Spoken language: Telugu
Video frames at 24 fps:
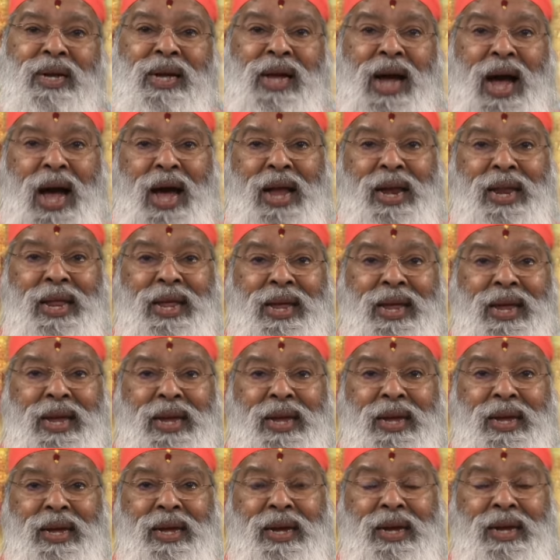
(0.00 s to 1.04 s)
గాలి
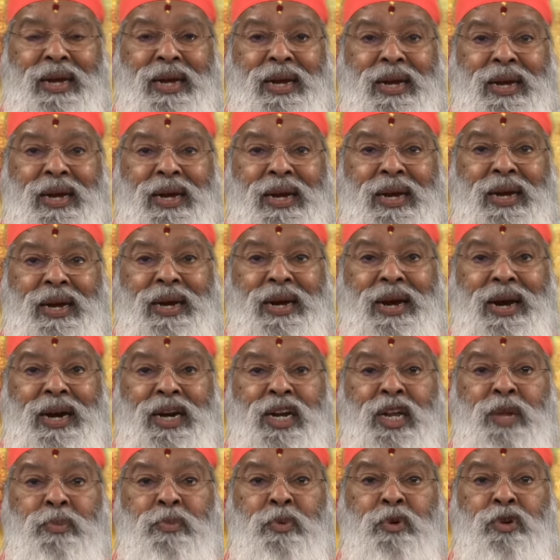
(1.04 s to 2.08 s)

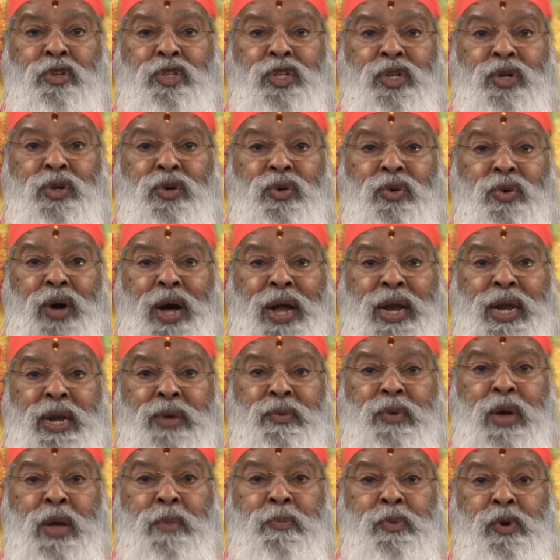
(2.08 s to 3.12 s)
గడ్డిపోసను
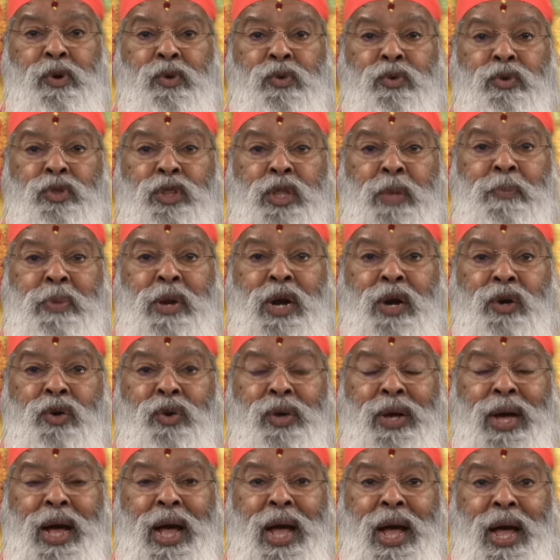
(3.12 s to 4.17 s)
అన్ని వైపులకు
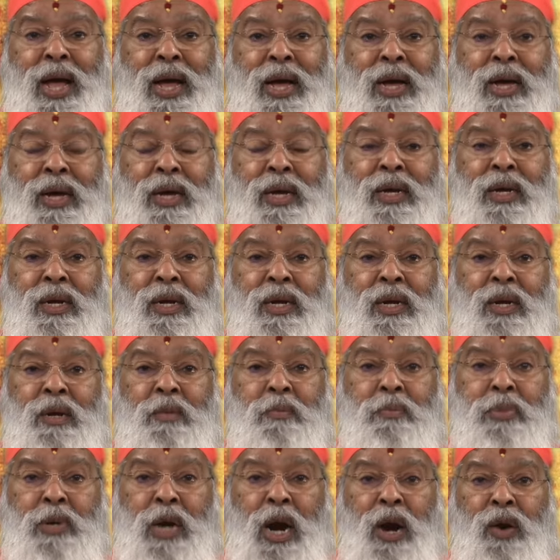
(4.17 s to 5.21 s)
తిప్పినట్లుగా
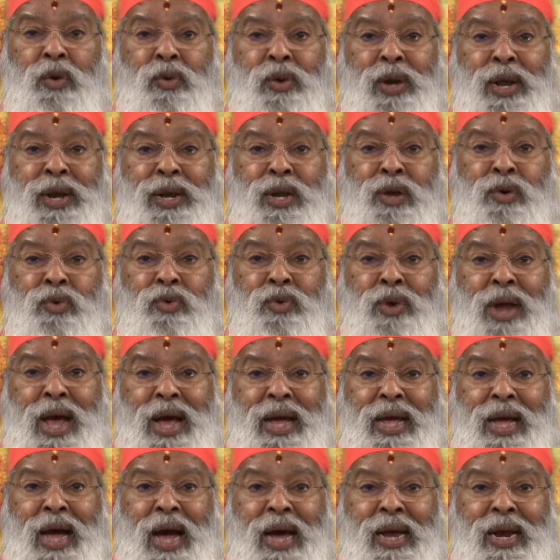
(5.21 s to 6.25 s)
ప్రాణులన్నీ కూడా
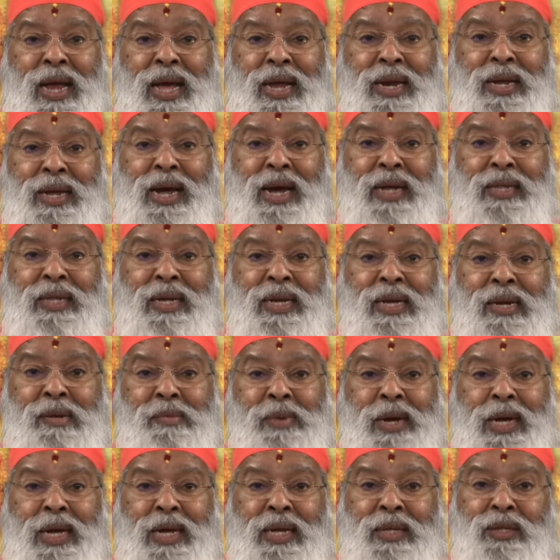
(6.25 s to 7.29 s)
కాలానికి
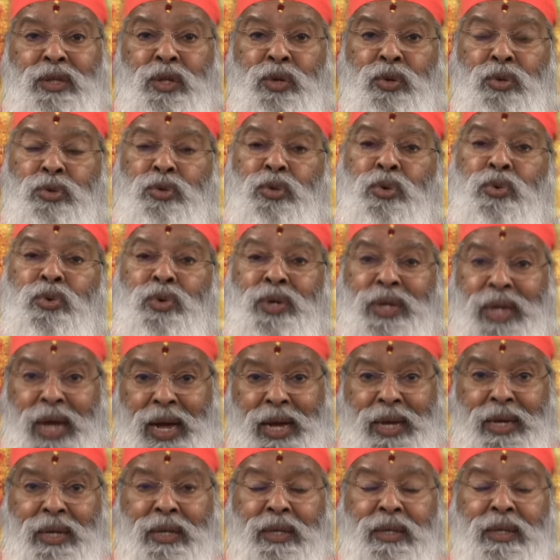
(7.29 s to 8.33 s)
అధీనమై తిరుగుతూ
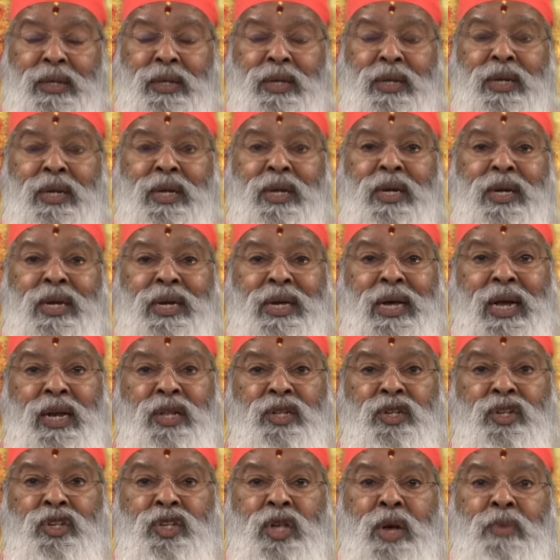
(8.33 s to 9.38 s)
ఉంటాయి
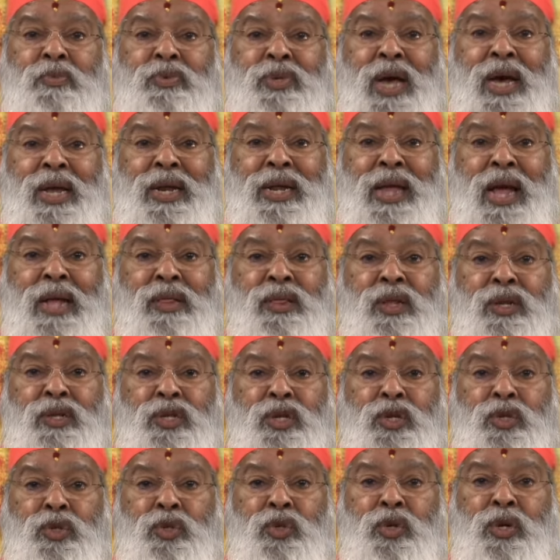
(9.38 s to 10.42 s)
కలిసి సంసార యాత్ర
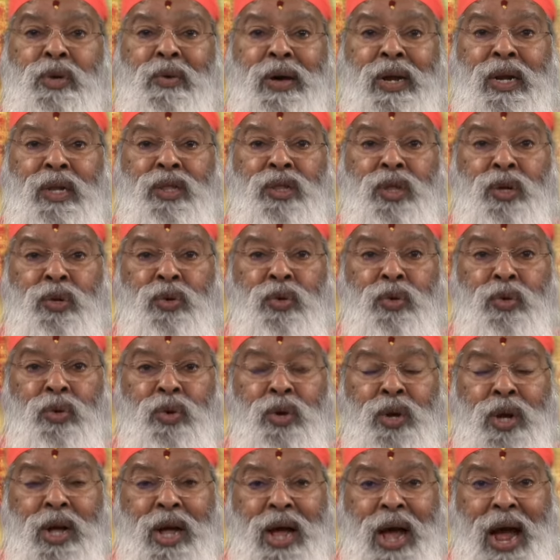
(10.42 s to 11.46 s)
చేస్తున్న వారందరూ
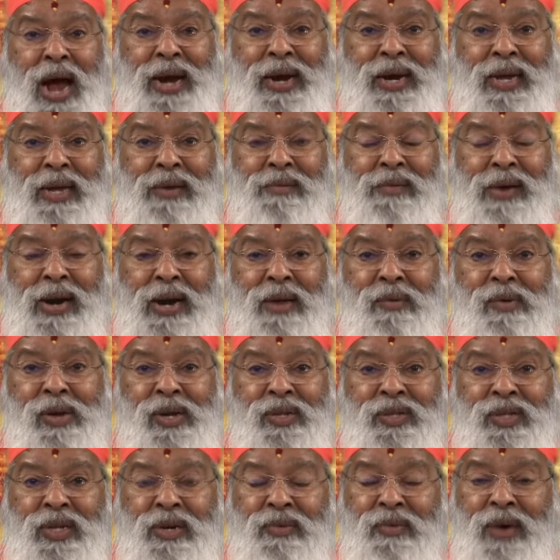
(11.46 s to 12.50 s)
అక్కడికి
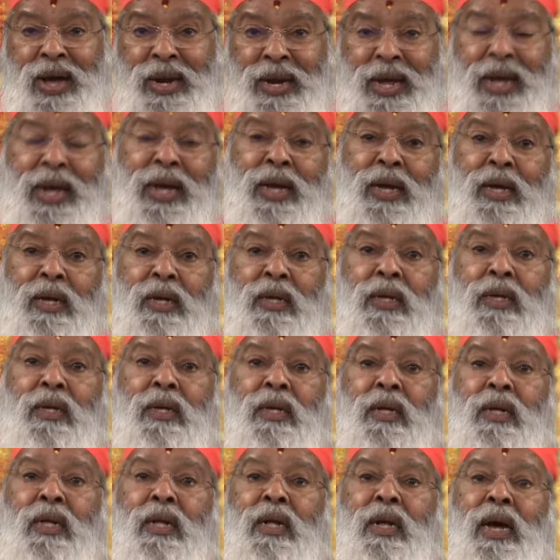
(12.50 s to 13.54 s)
వెళ్ళవలసిన వారే
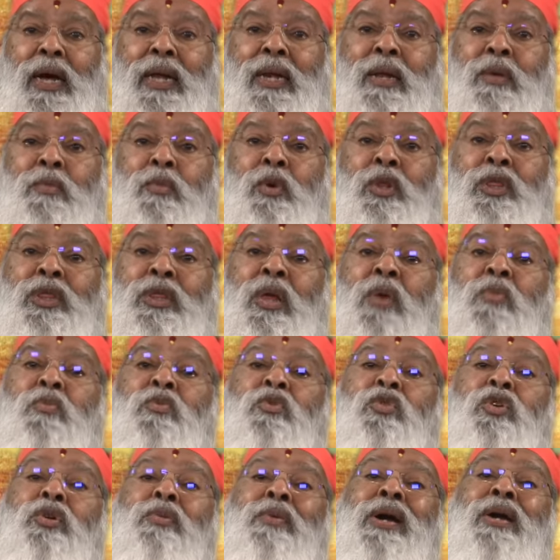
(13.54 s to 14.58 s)
అని మొత్తం
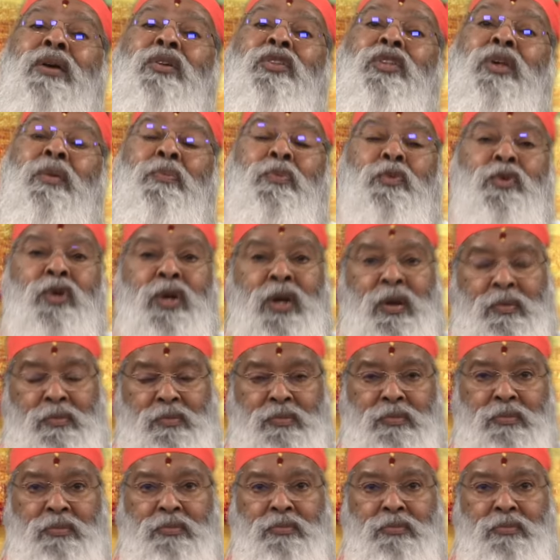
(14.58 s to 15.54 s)
మూడు మాటలు చెప్పుకున్నాం